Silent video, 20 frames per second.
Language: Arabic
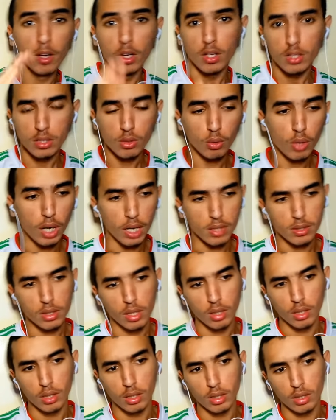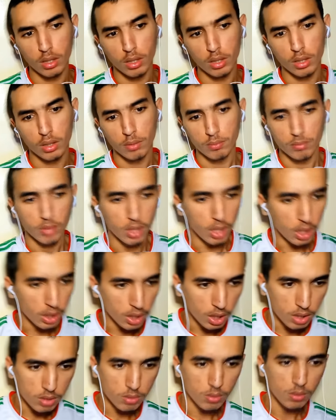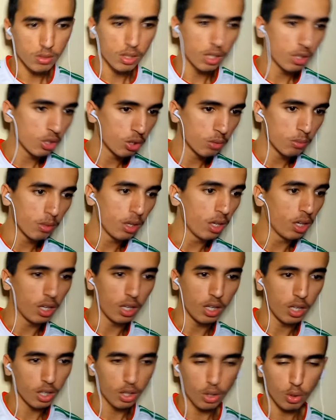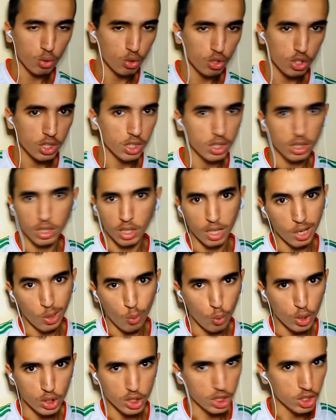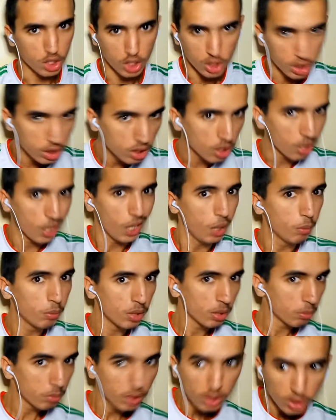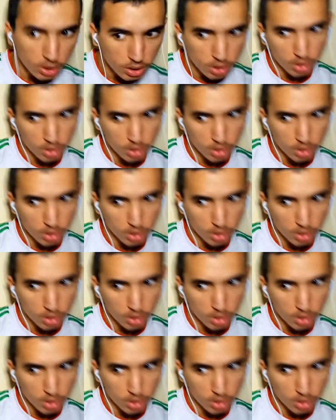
سو جايز لا رياكسيون ديال اليوم اخوتي اخواتاتي احبابي